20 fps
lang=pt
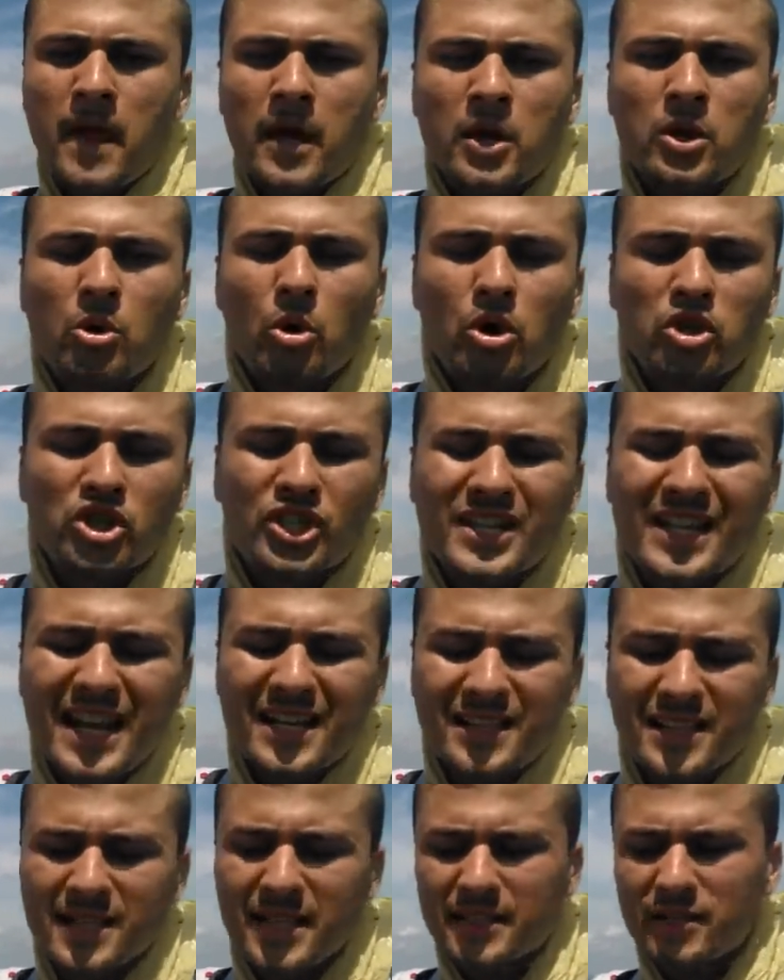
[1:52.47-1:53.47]
E hoje,
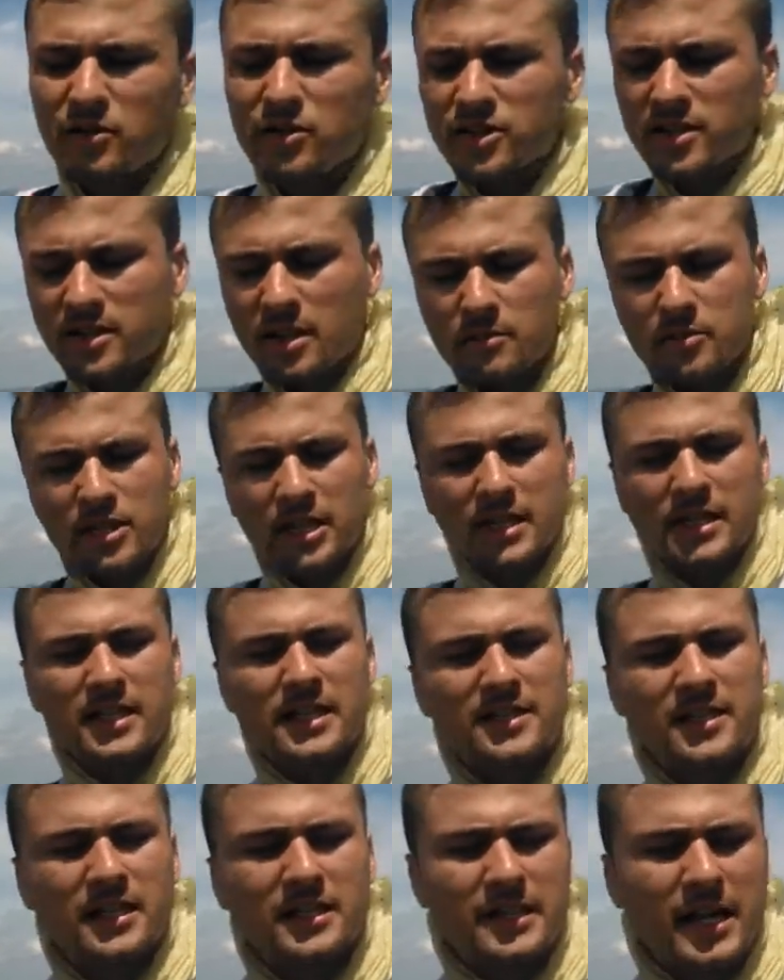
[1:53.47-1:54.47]
graças a Deus, estamos aqui
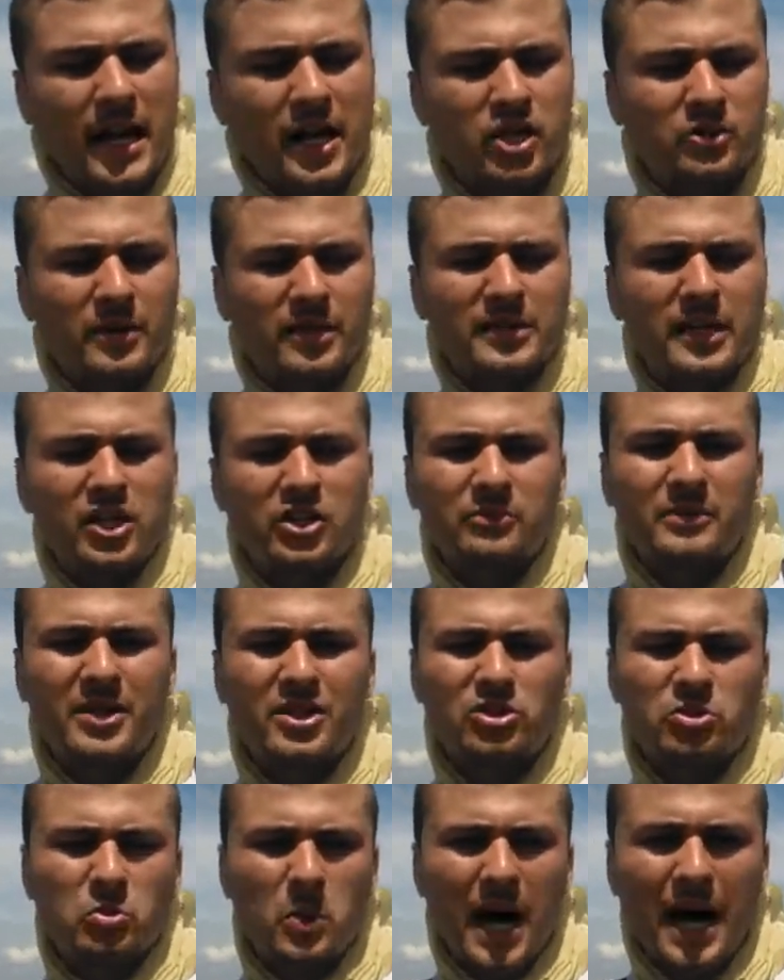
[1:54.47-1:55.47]
nesta tarde, uma tarde
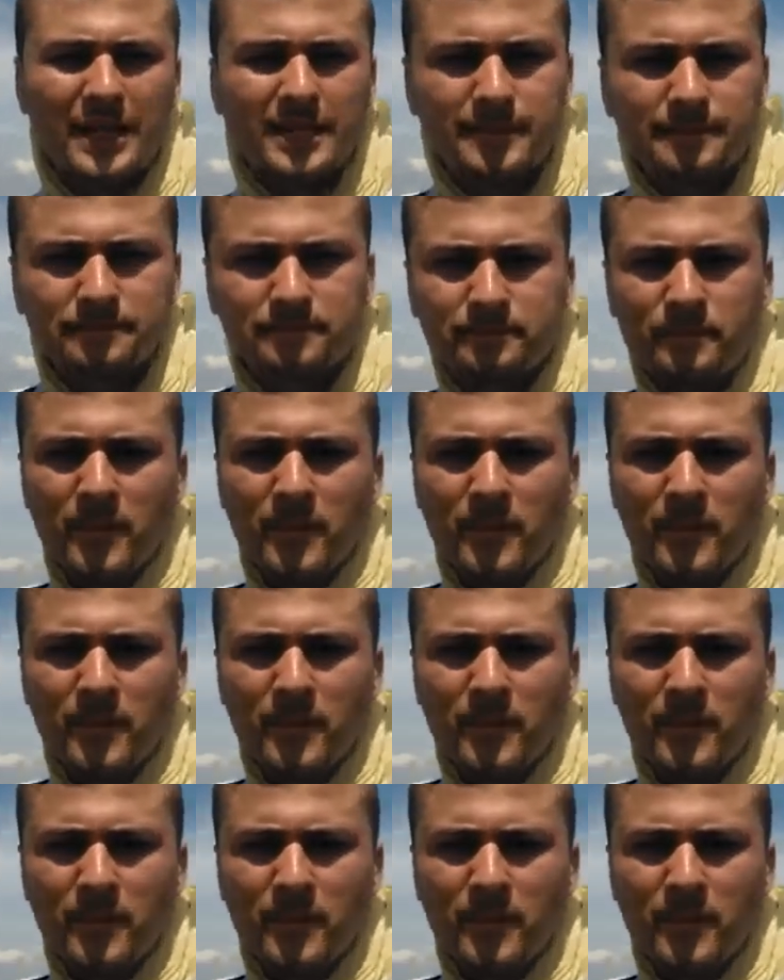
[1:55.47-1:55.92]
abençoada.